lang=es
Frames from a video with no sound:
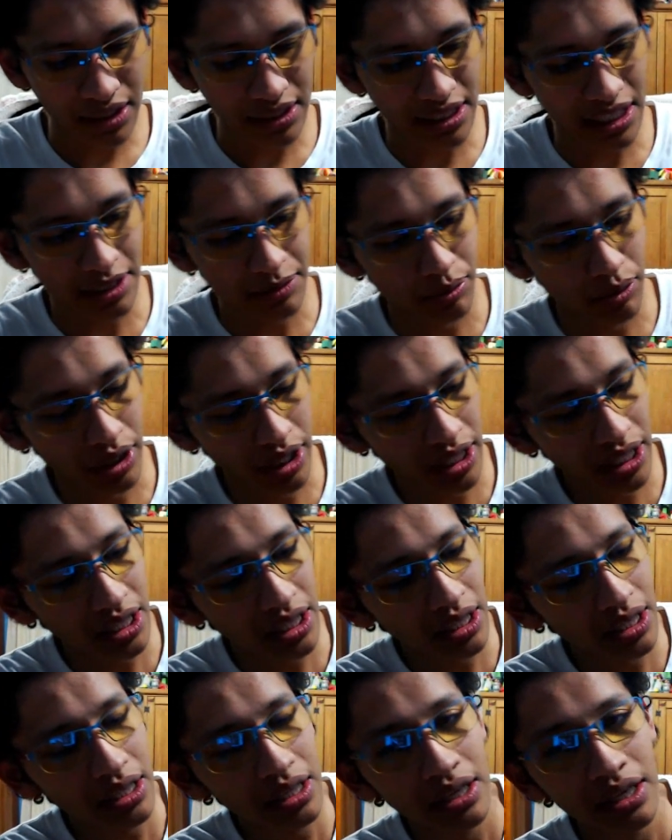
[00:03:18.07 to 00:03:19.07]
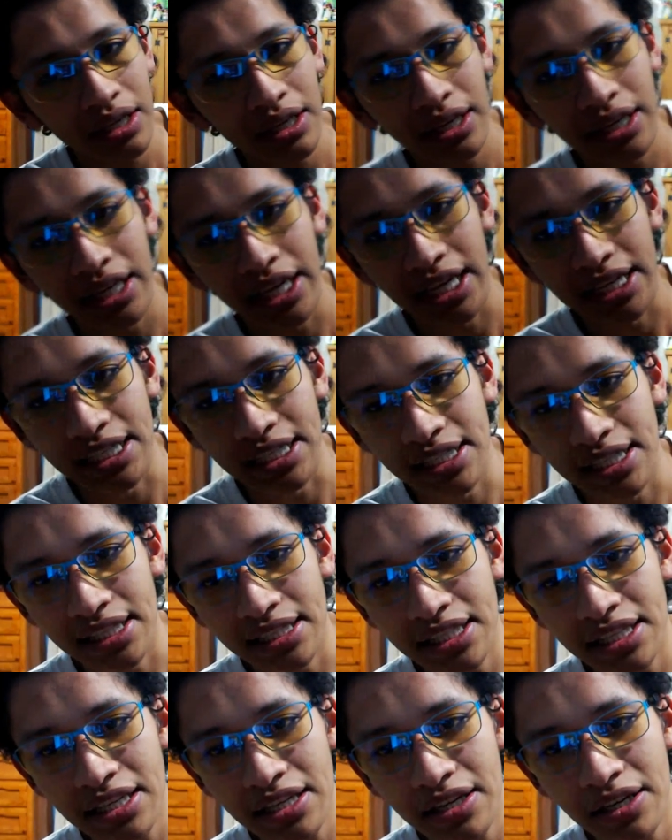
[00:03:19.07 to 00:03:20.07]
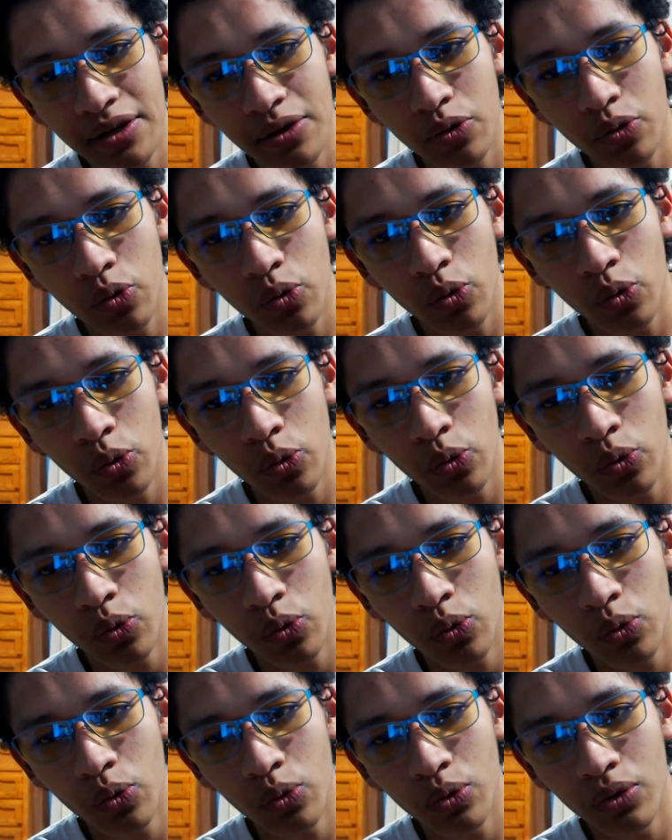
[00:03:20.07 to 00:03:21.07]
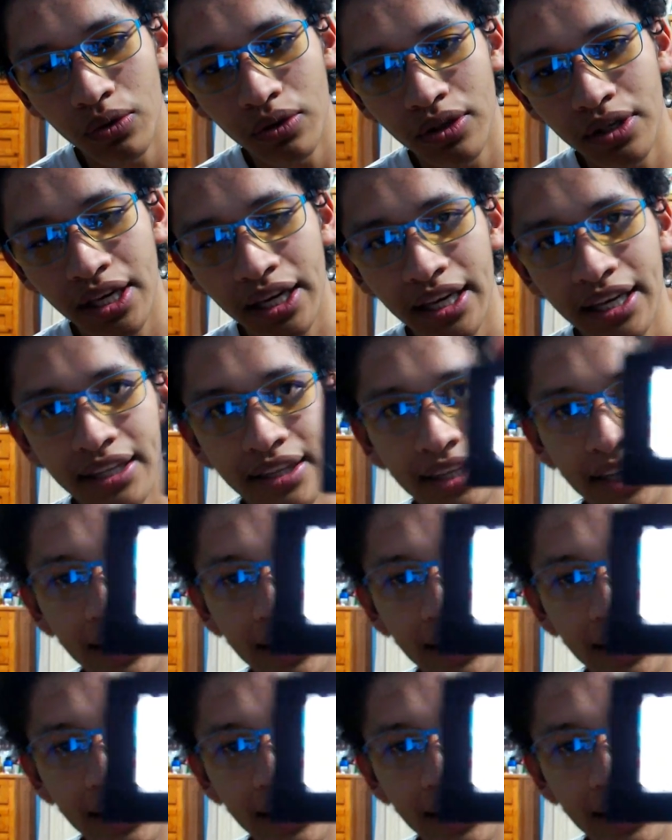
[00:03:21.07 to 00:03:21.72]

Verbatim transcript: sales por aquí, le haces así y aquí